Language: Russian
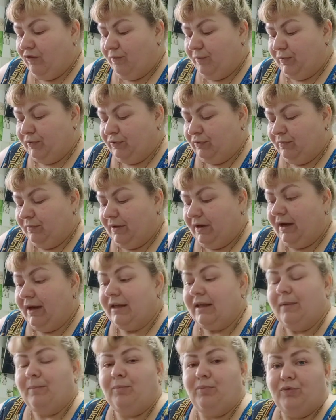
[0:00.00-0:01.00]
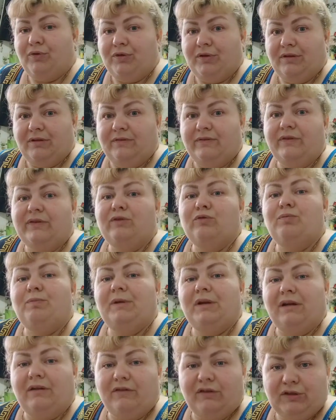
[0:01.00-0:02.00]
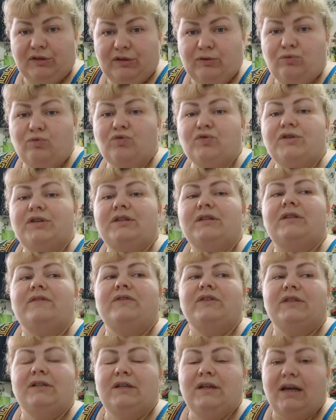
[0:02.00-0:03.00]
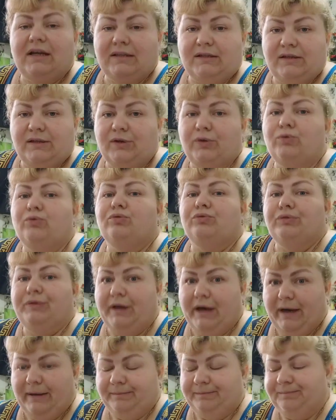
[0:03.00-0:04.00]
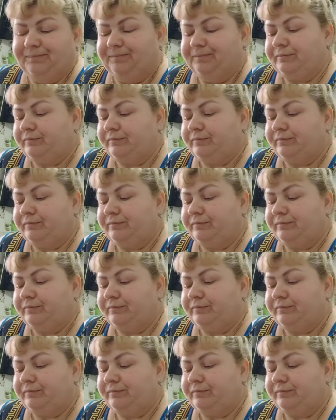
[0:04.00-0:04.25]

Он потом, а, я понял, вы купили квартиру уже с этой вентиляцией. Я говорю, да.